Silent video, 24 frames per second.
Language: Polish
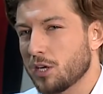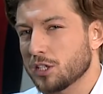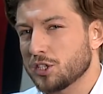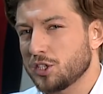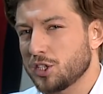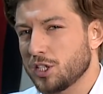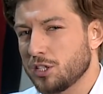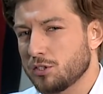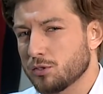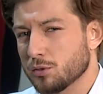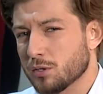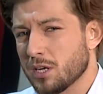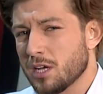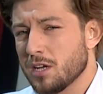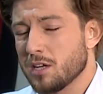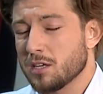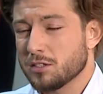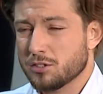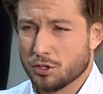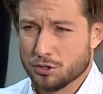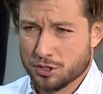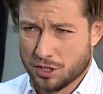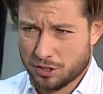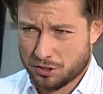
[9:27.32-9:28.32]
Oleksiejczuk.
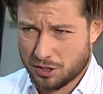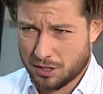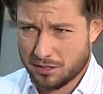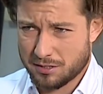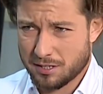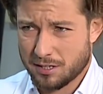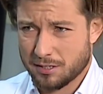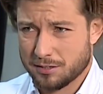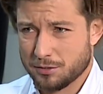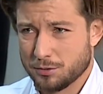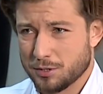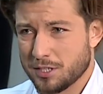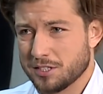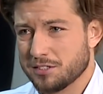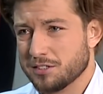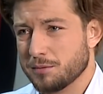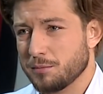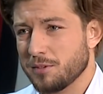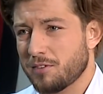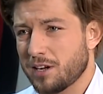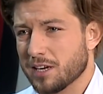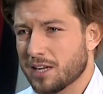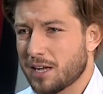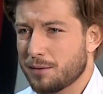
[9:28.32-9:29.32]
Troszkę się interesujesz
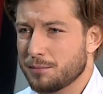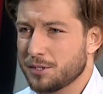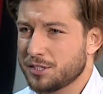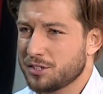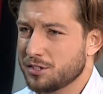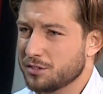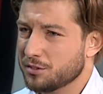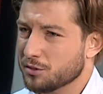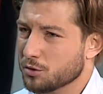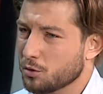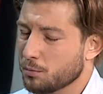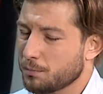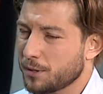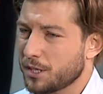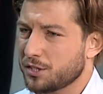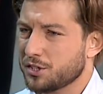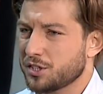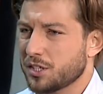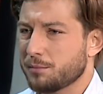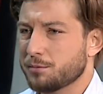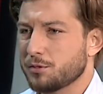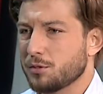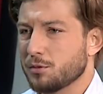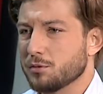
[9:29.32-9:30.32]
tymi walkami, czy
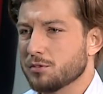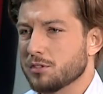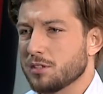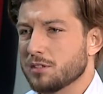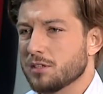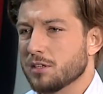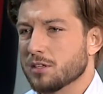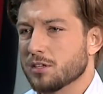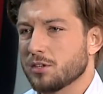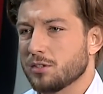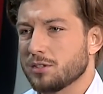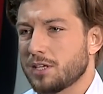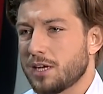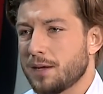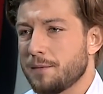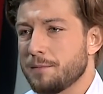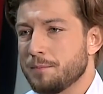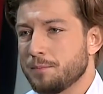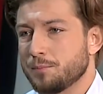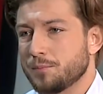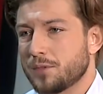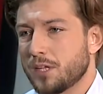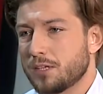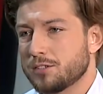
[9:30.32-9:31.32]
skupiasz się absolutnie tylko na,
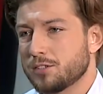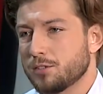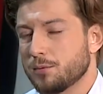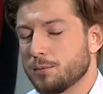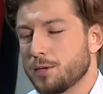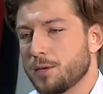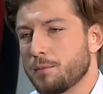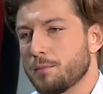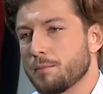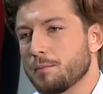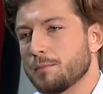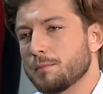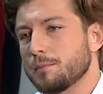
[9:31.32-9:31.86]
na sobie?